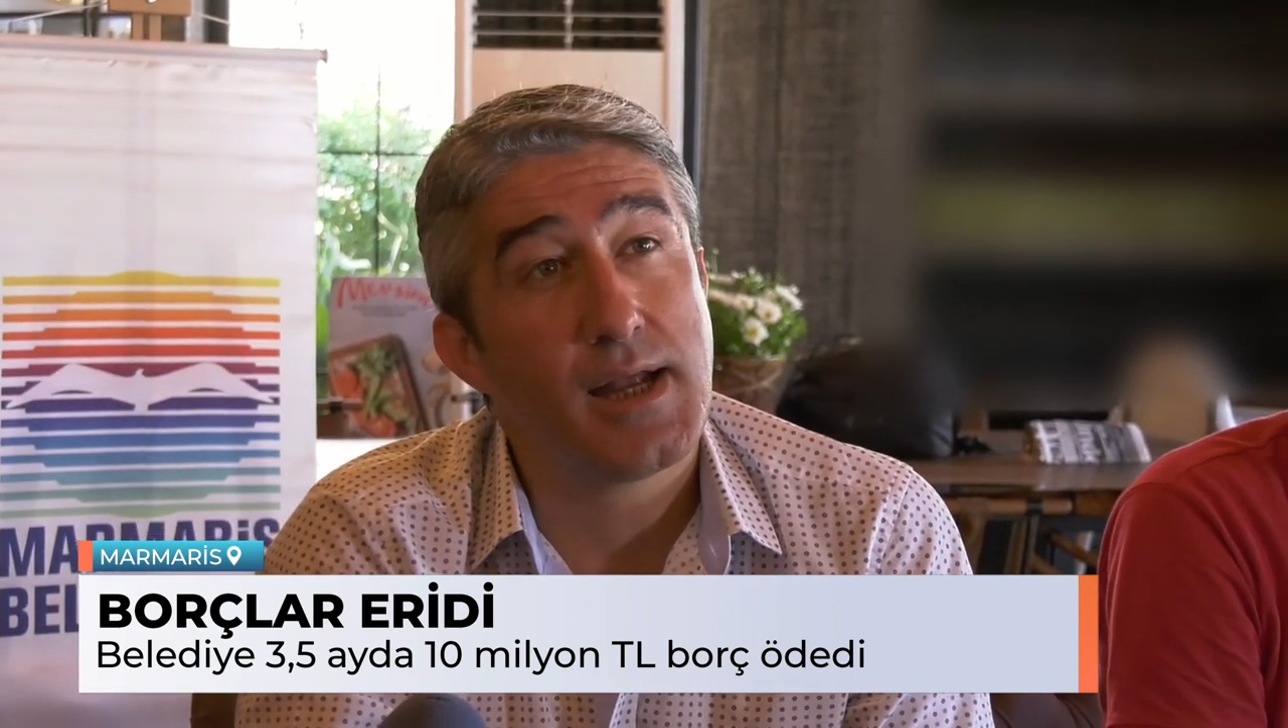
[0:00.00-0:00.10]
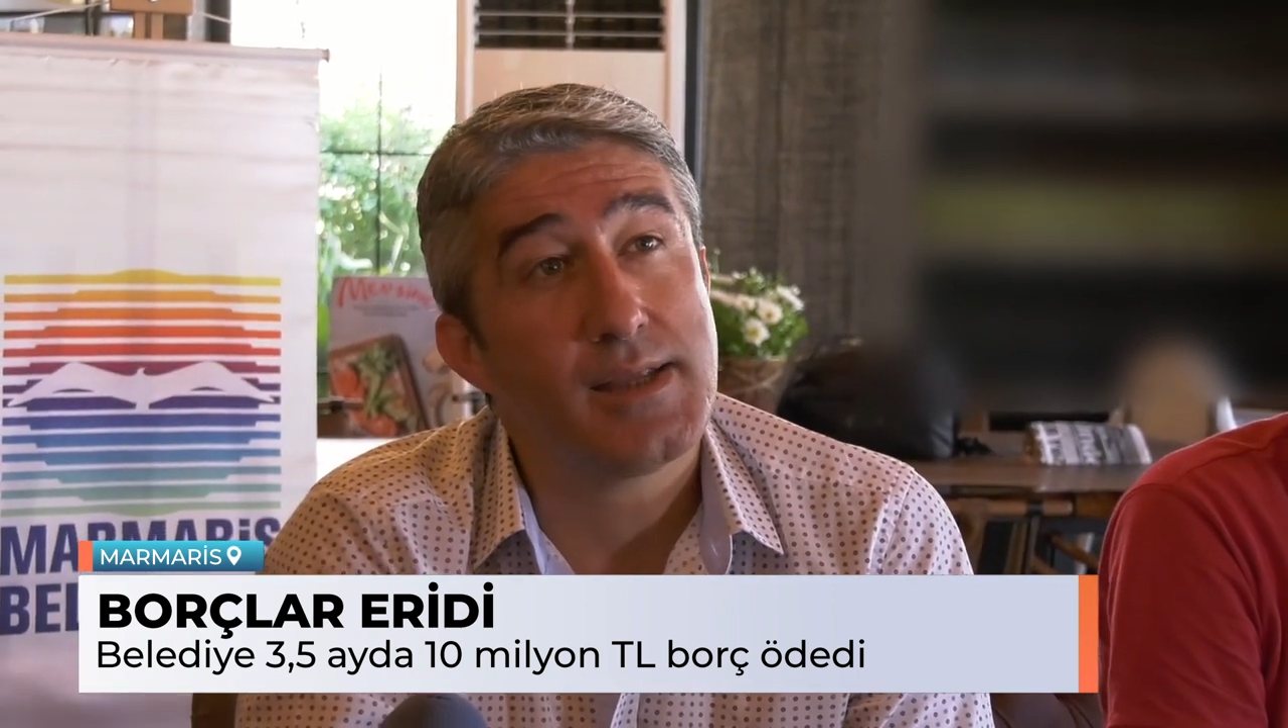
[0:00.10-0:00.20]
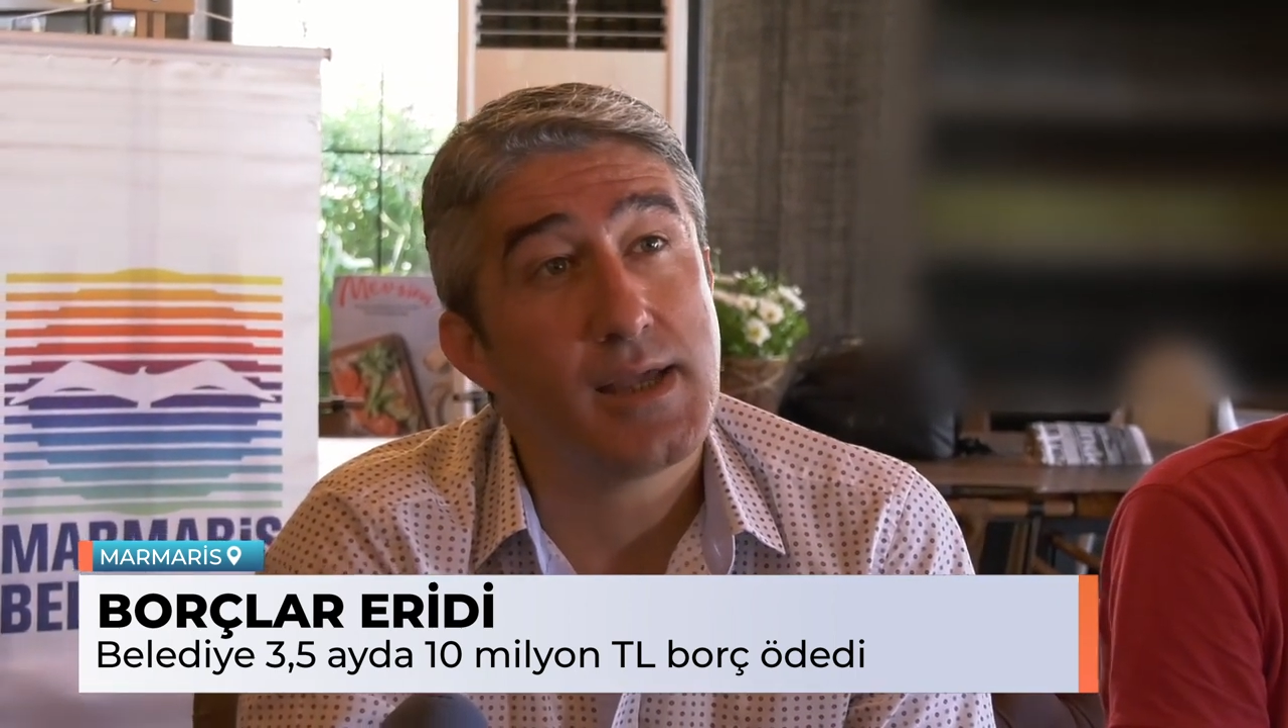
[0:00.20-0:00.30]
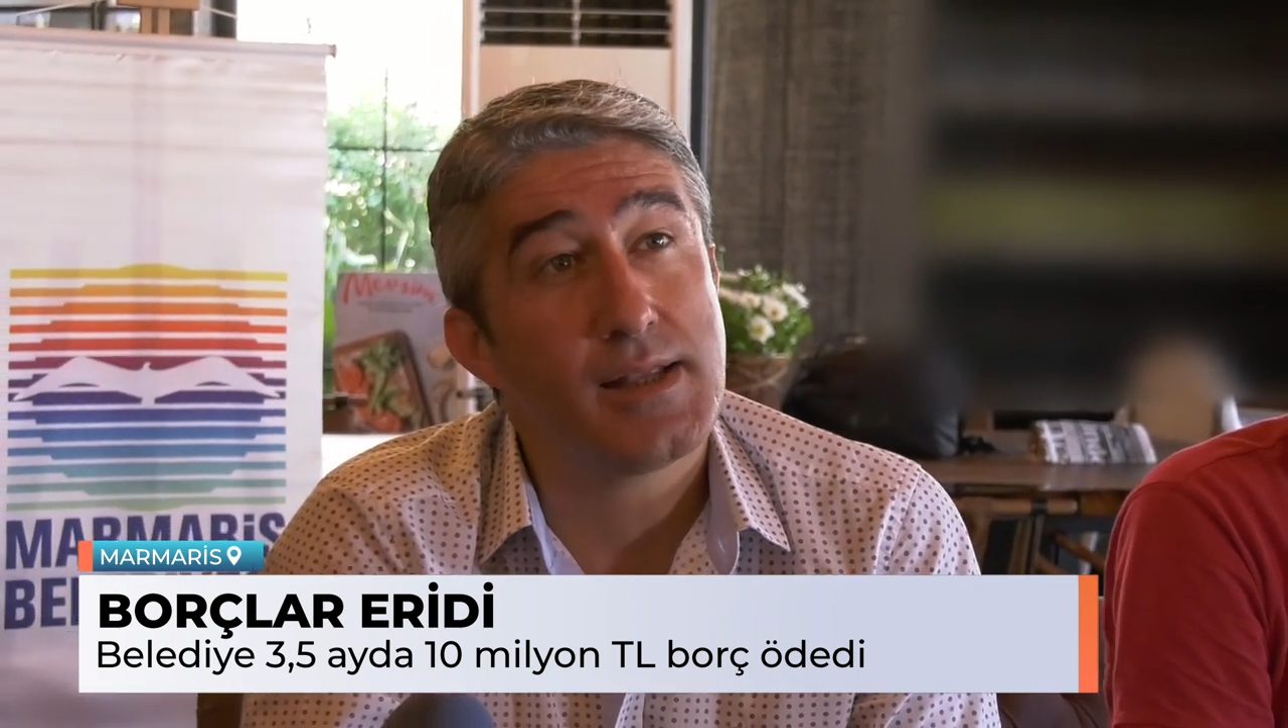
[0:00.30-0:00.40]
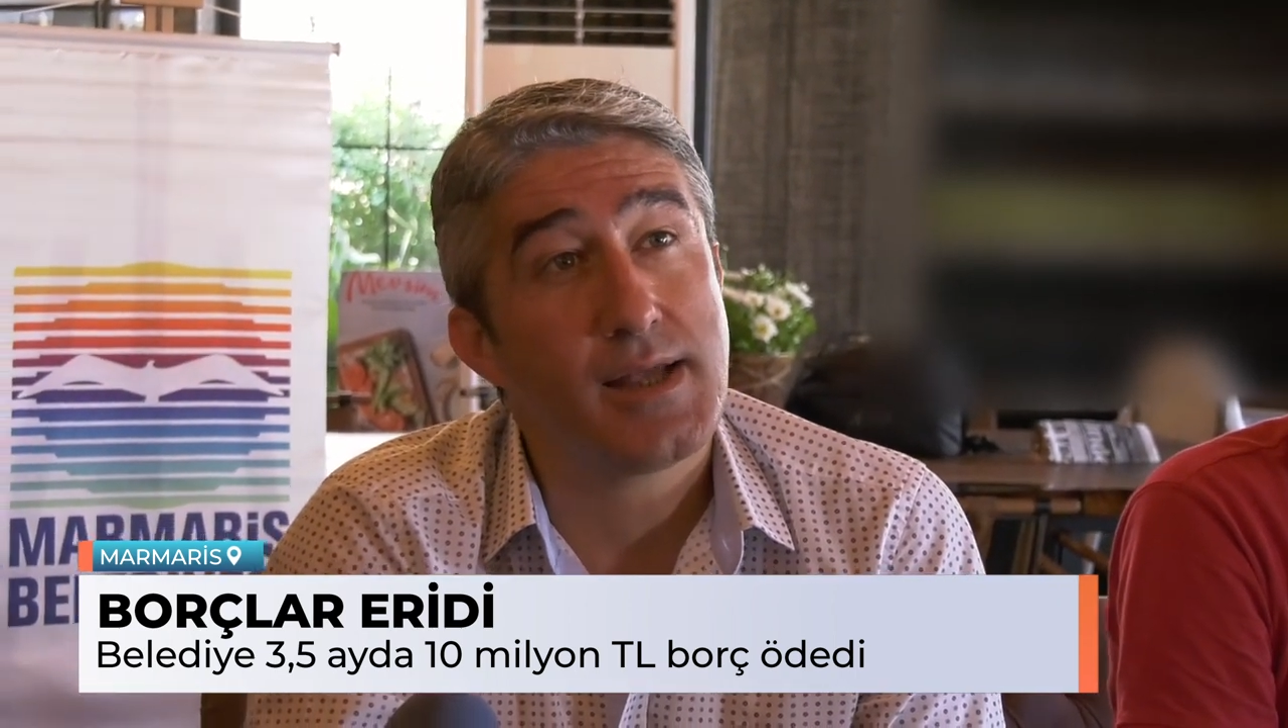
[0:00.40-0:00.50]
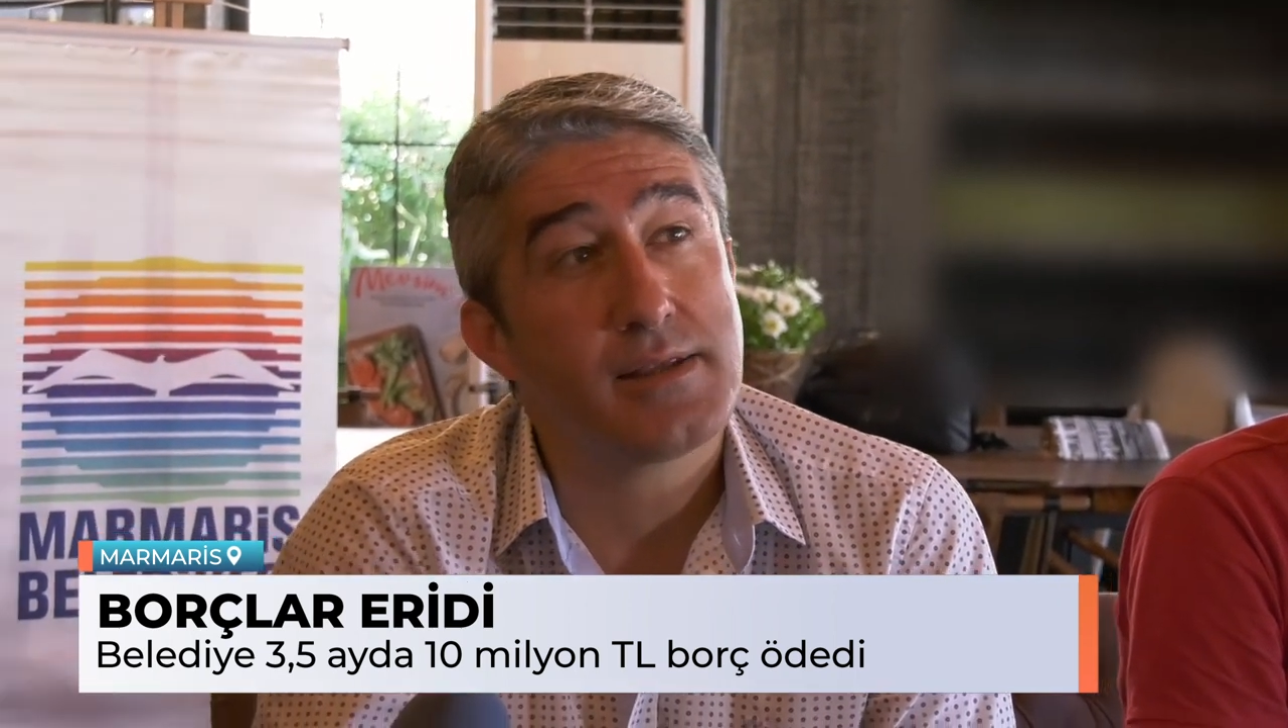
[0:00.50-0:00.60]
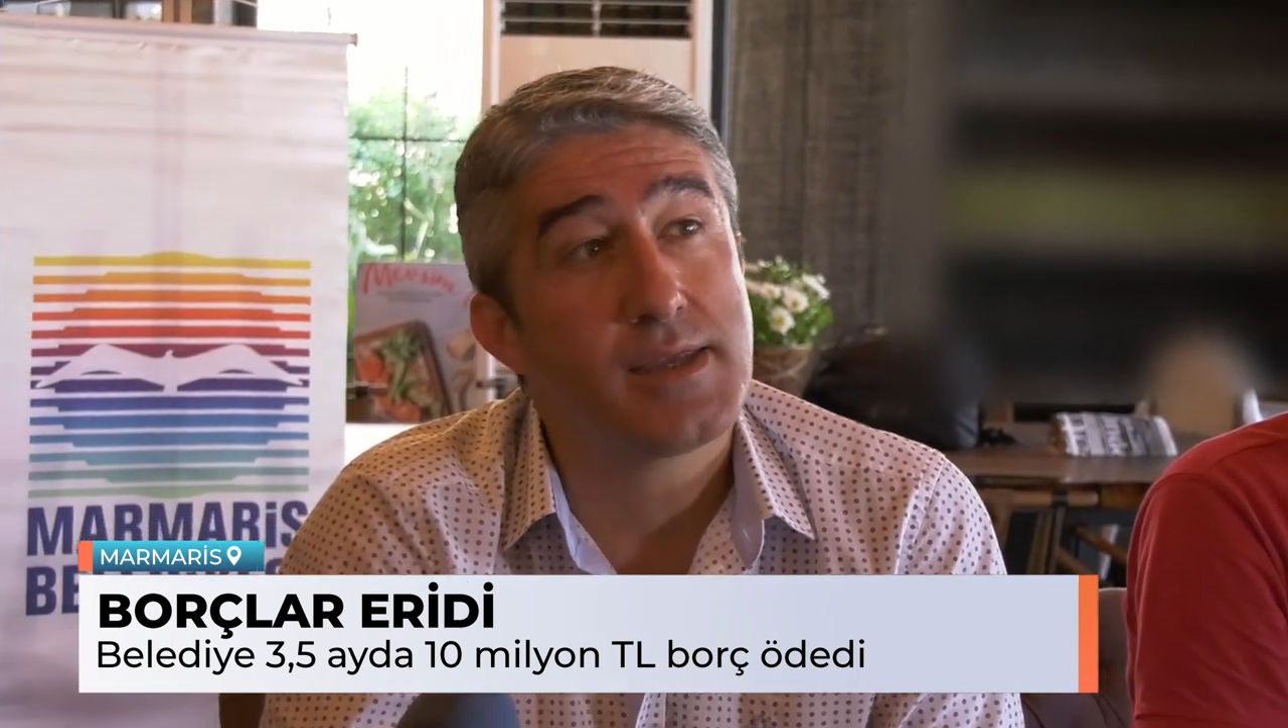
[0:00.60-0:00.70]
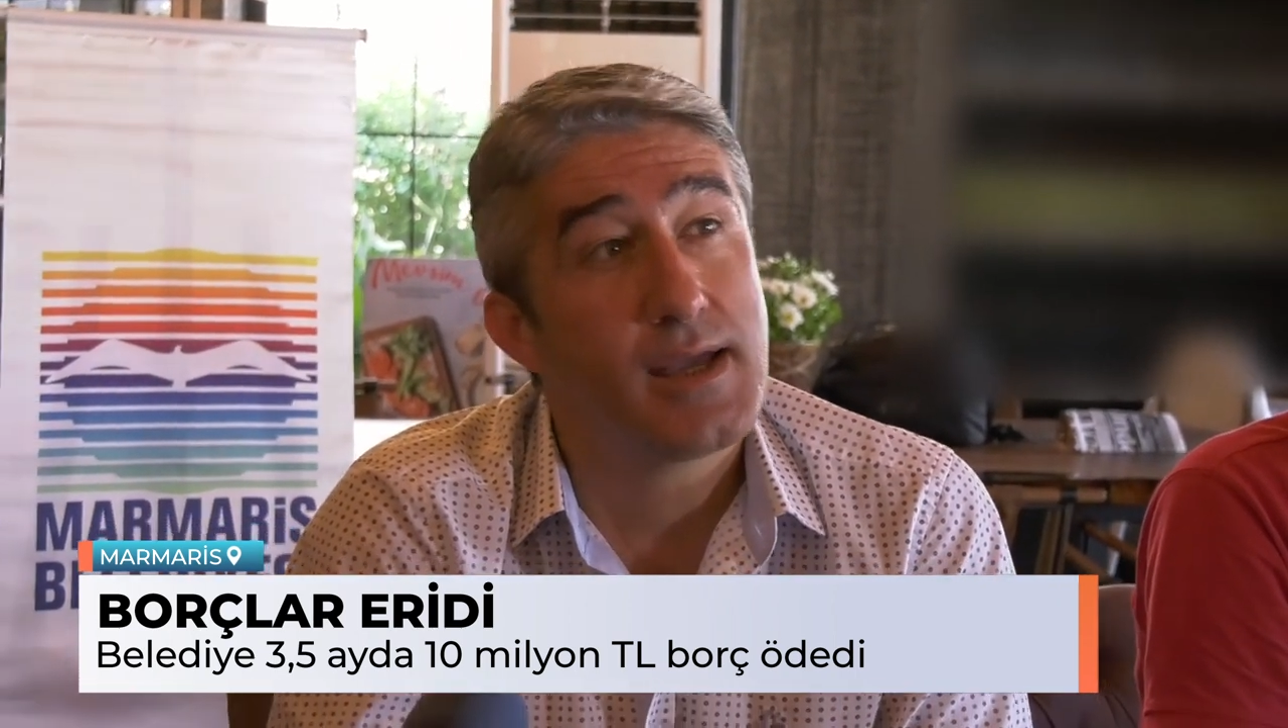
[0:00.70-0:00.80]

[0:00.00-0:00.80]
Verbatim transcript: elde edilen